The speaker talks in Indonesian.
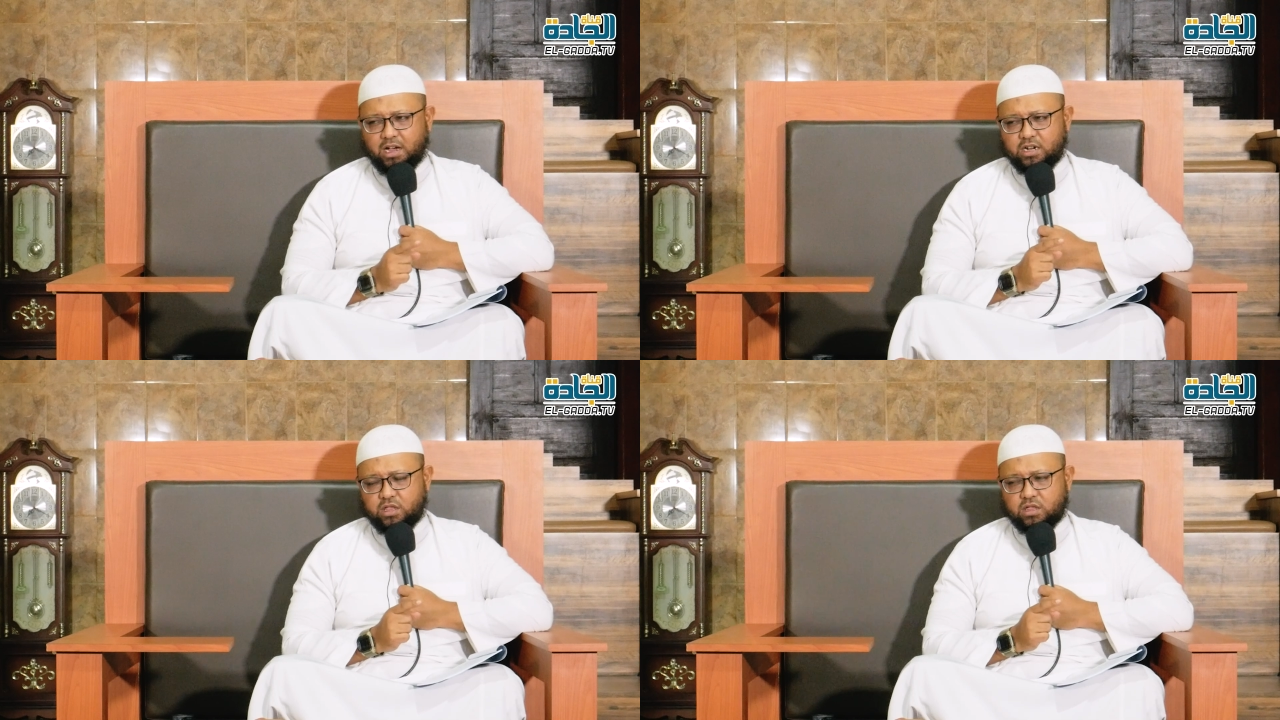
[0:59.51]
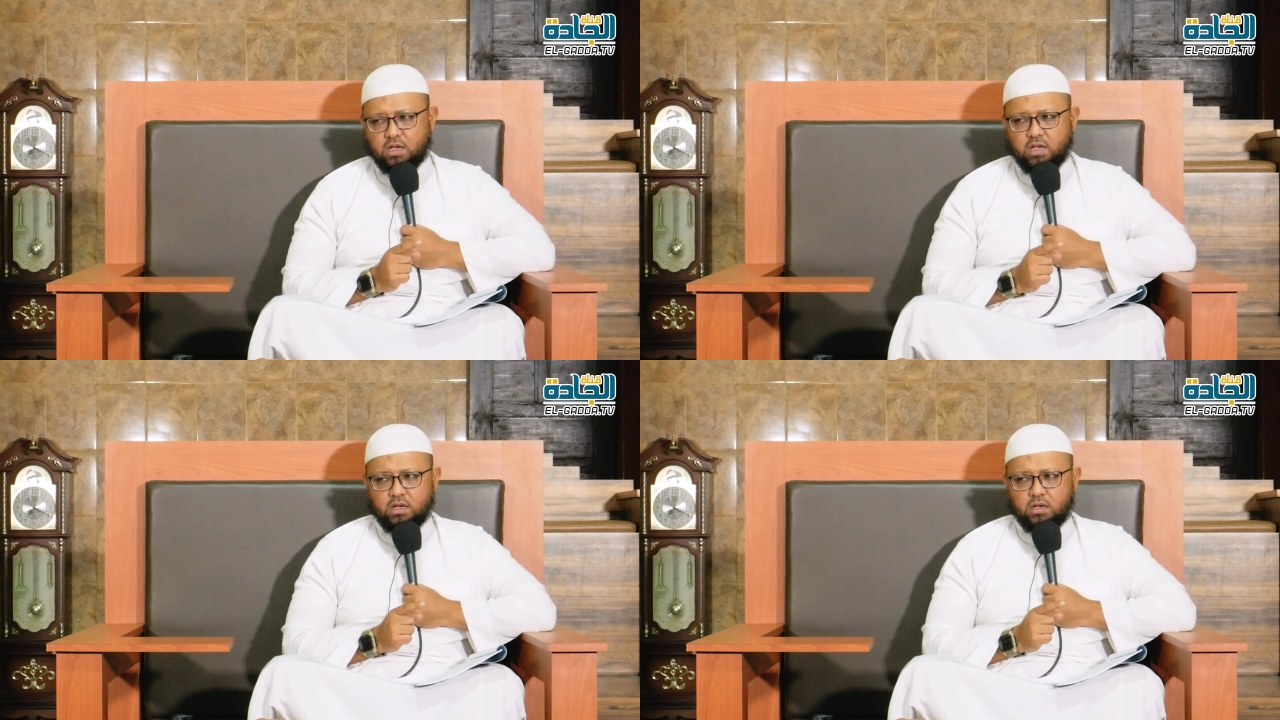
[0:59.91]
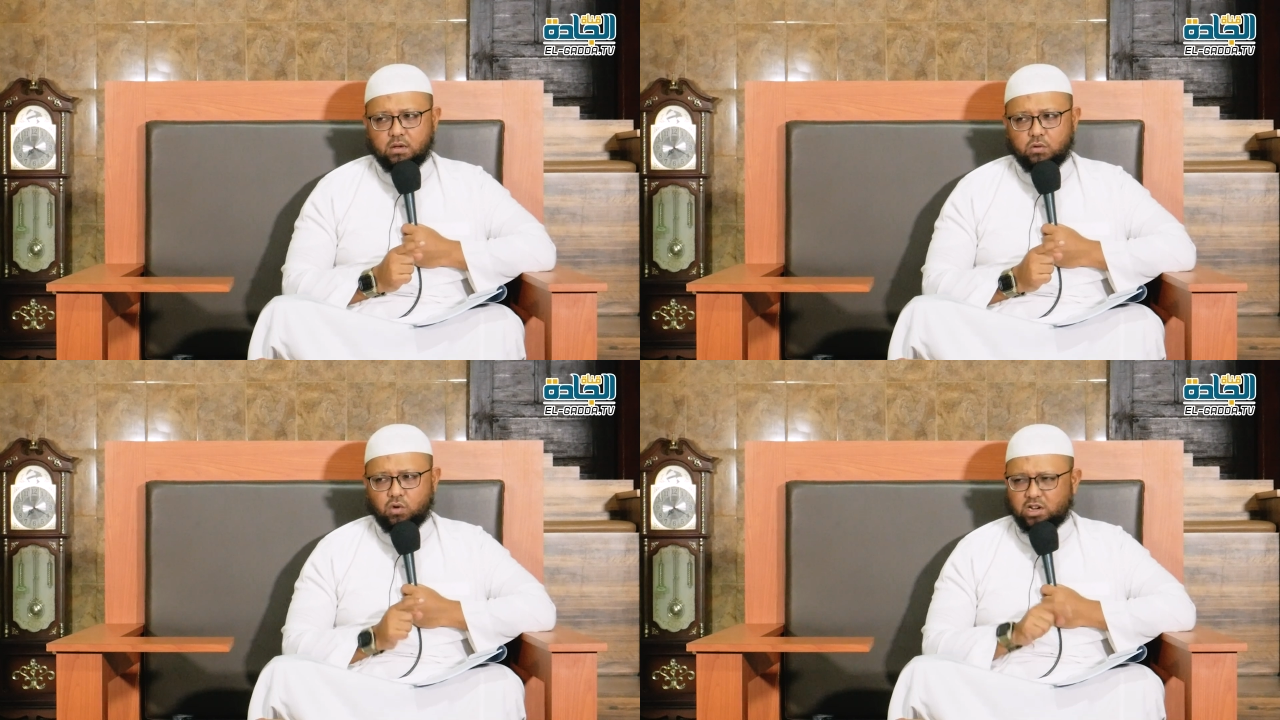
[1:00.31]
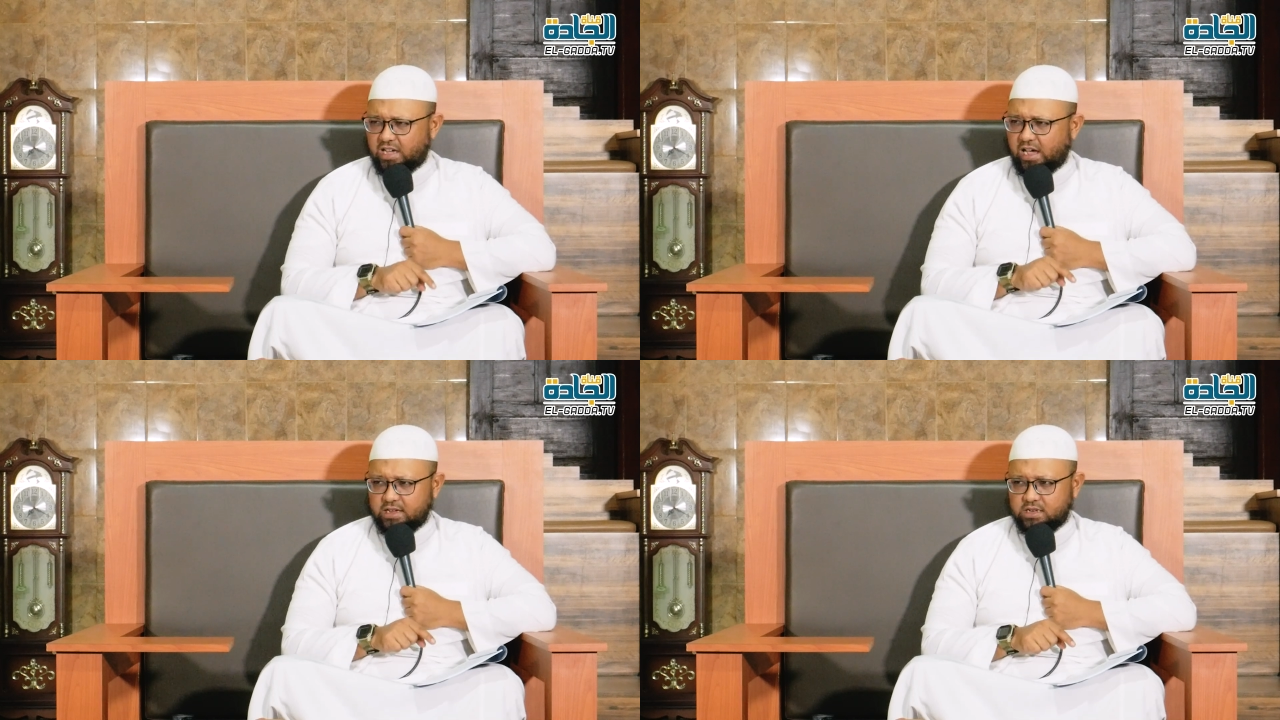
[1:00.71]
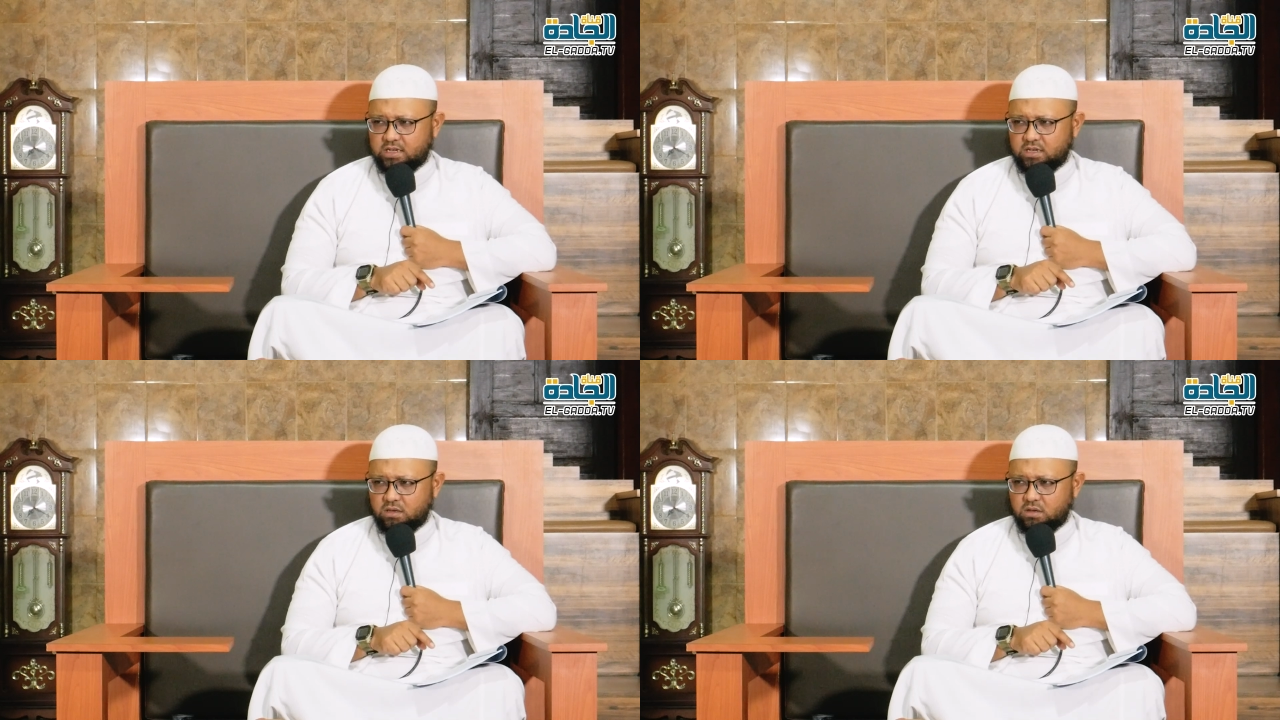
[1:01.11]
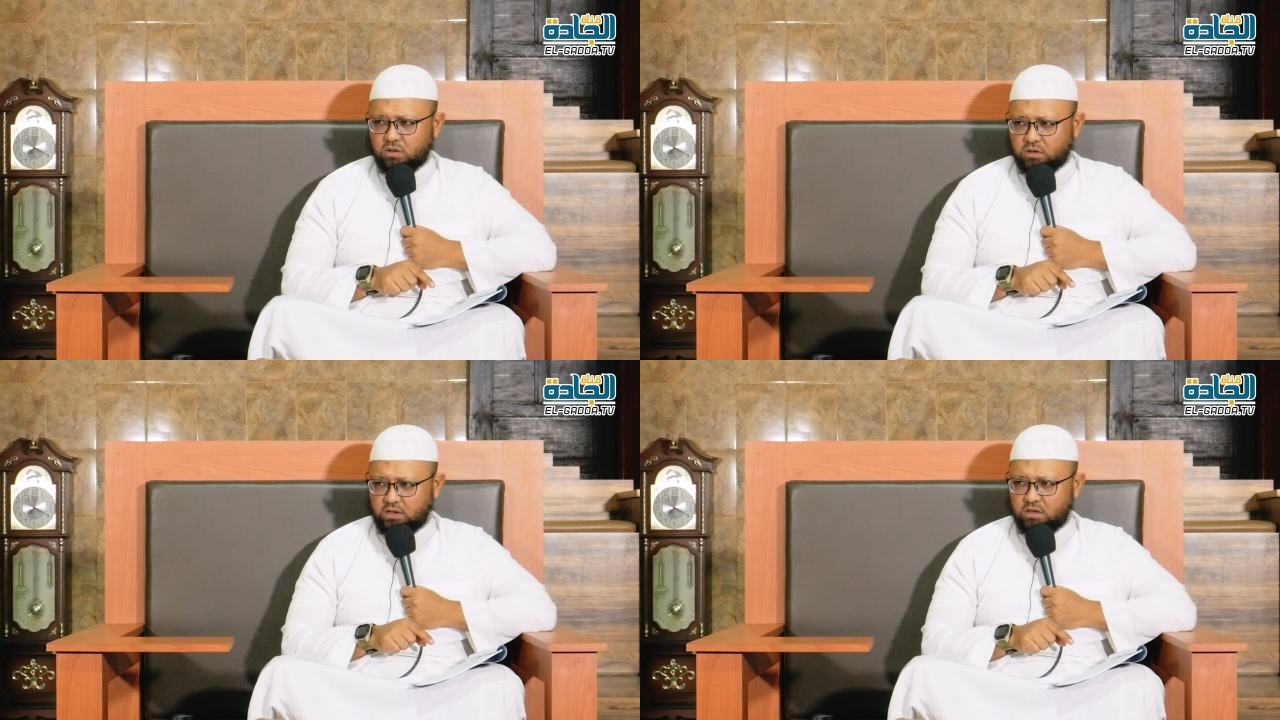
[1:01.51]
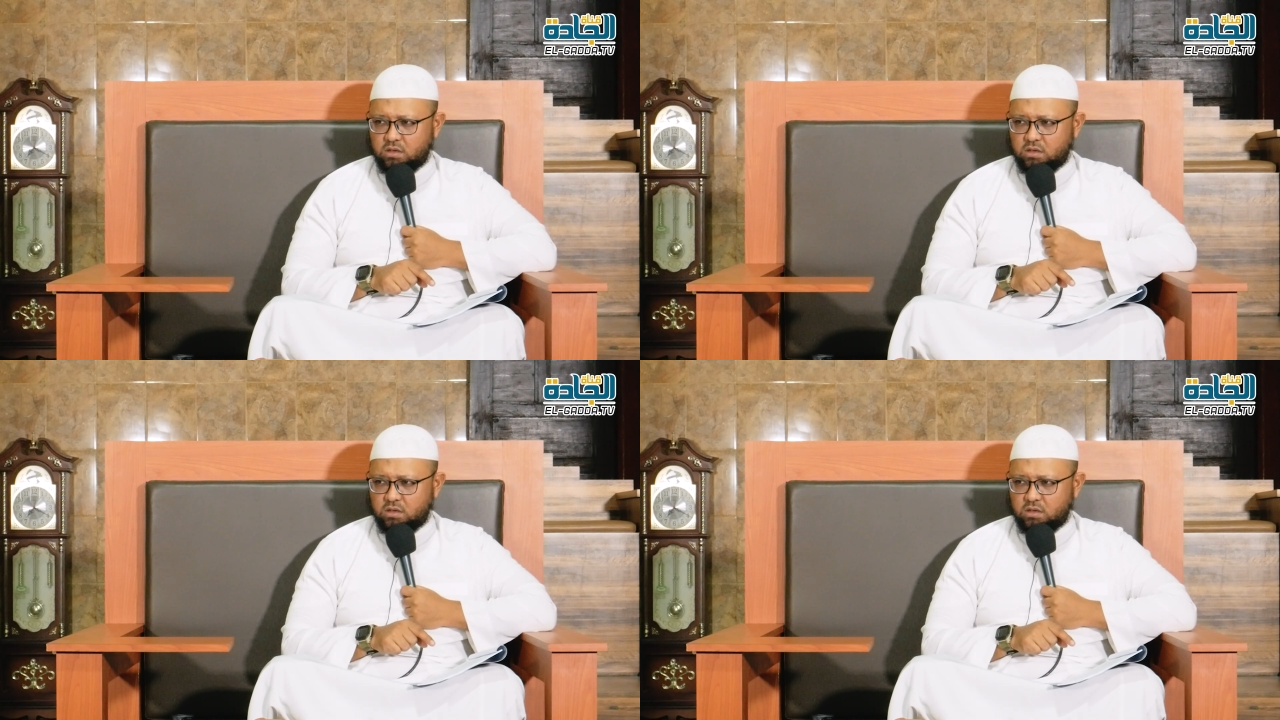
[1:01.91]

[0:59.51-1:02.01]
hadis wada ini, oke? Okay?